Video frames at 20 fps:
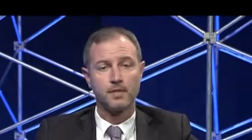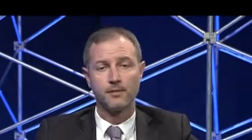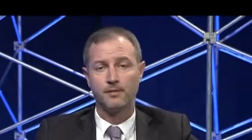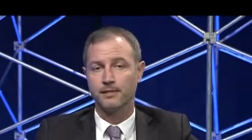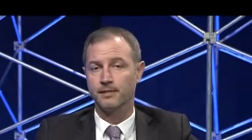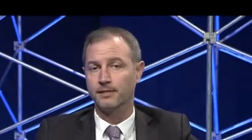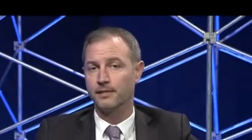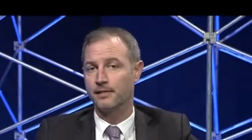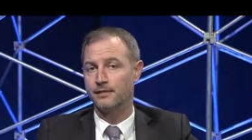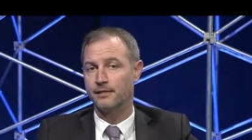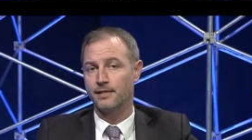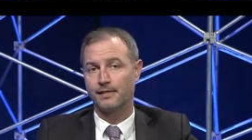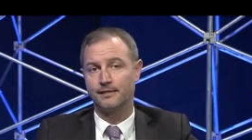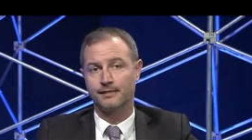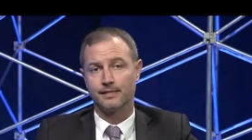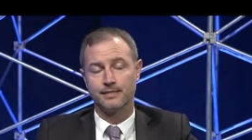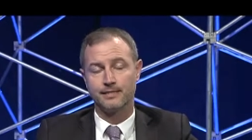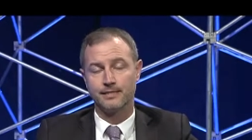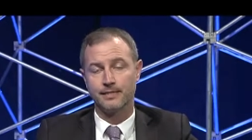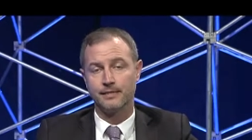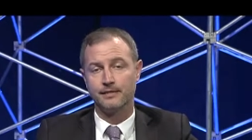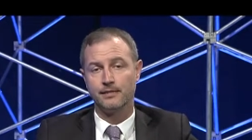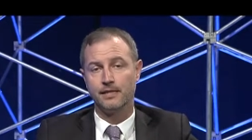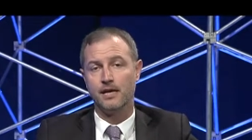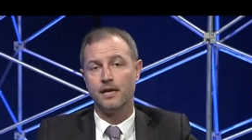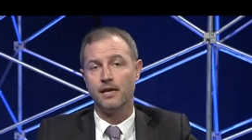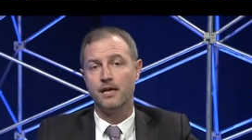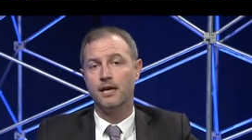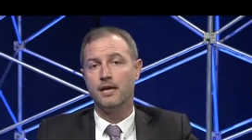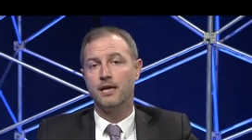di tante altre aziende
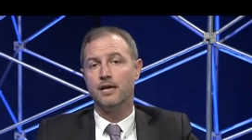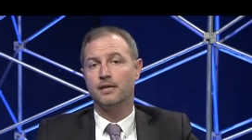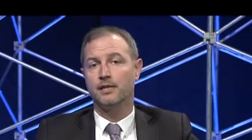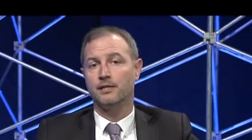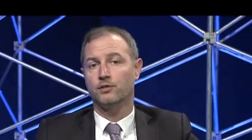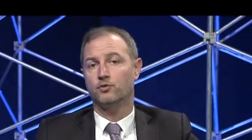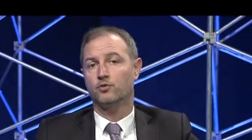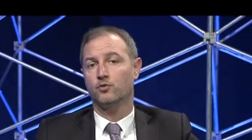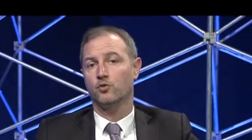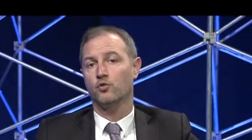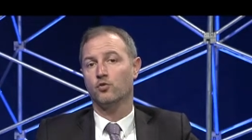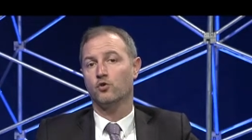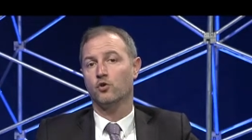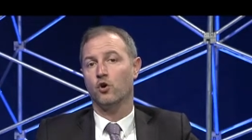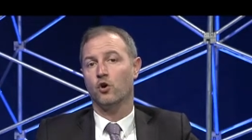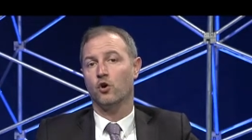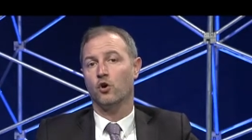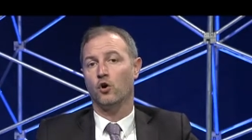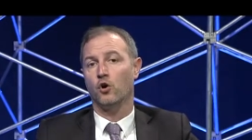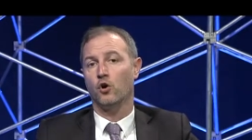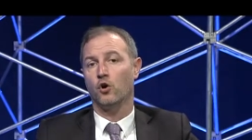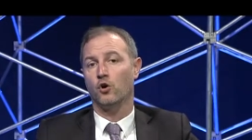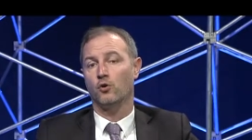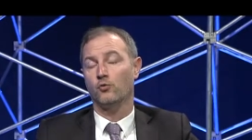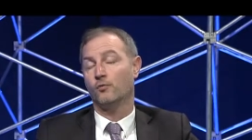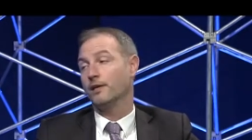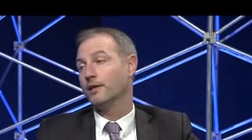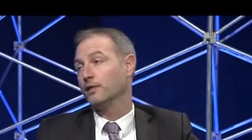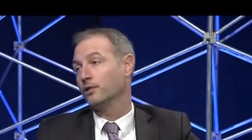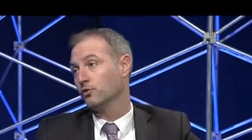che sono in
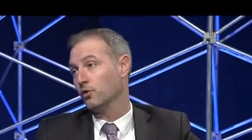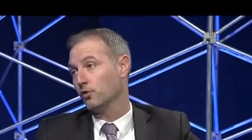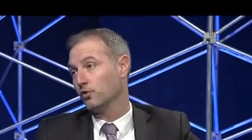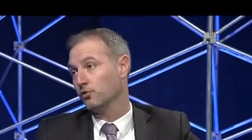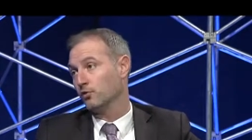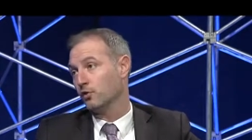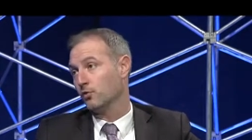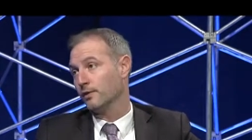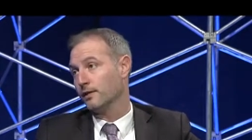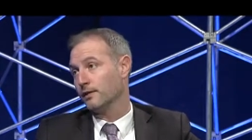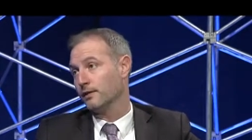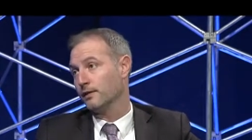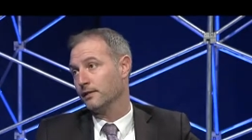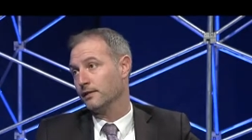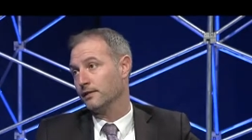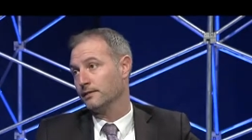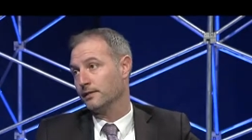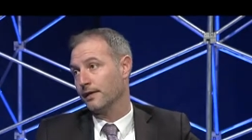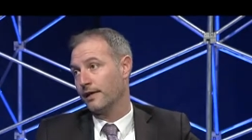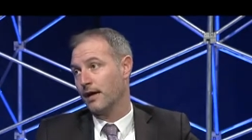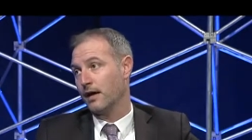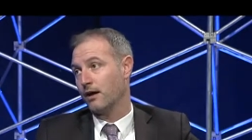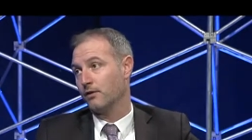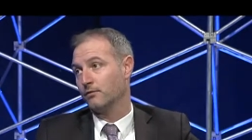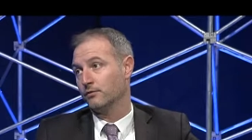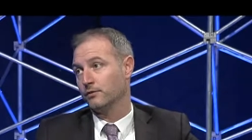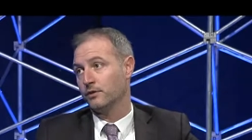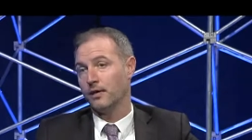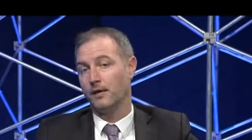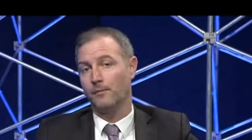quell'indotto, quindi sarà
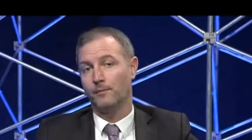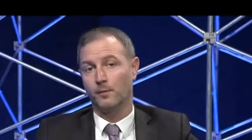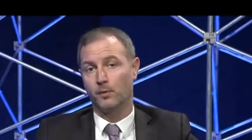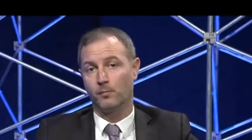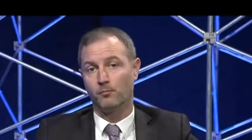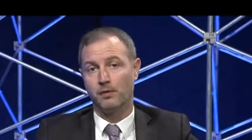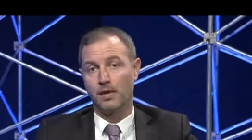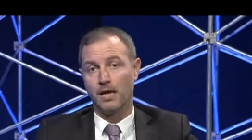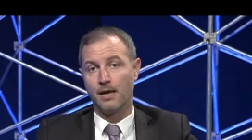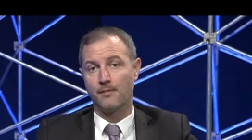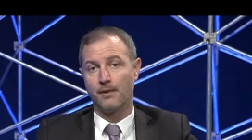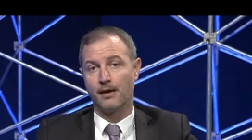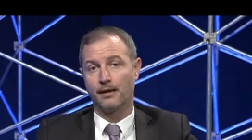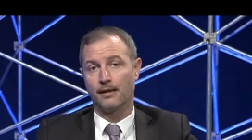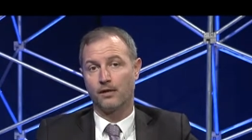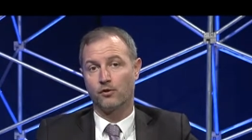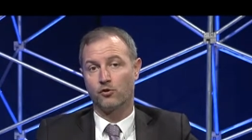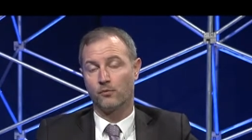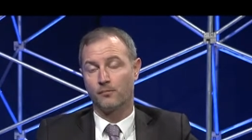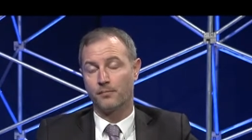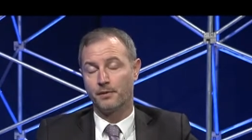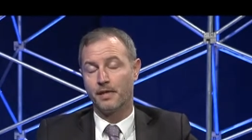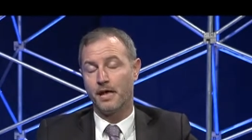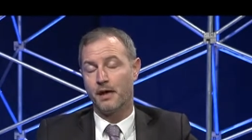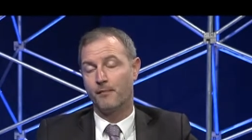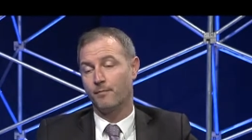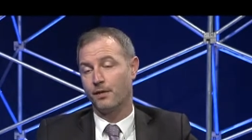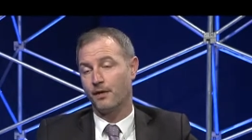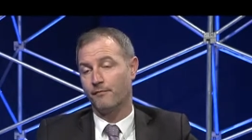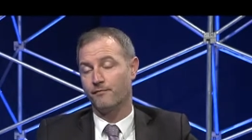un problema che colpirà a
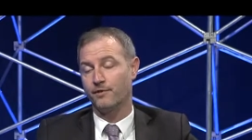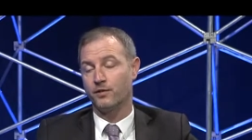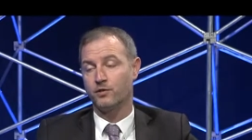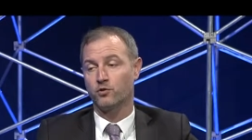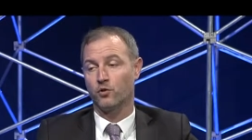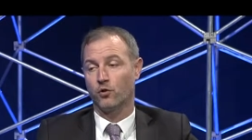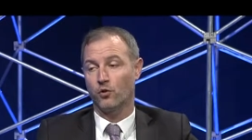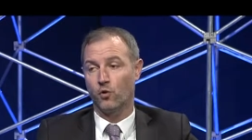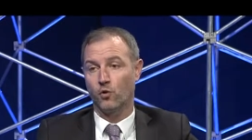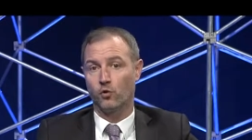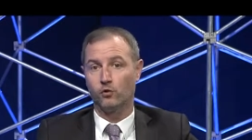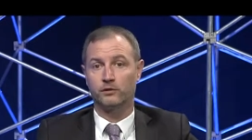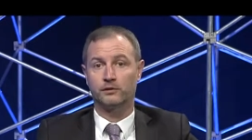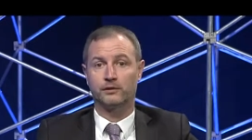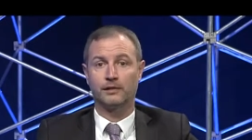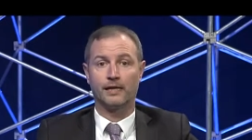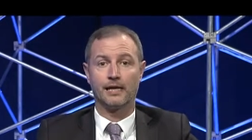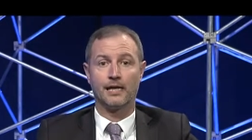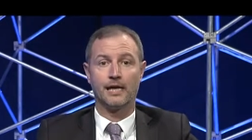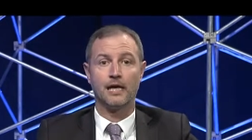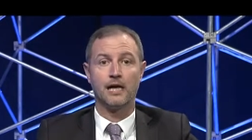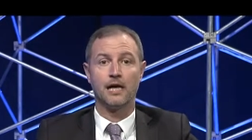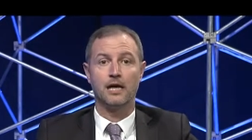mio avviso oltre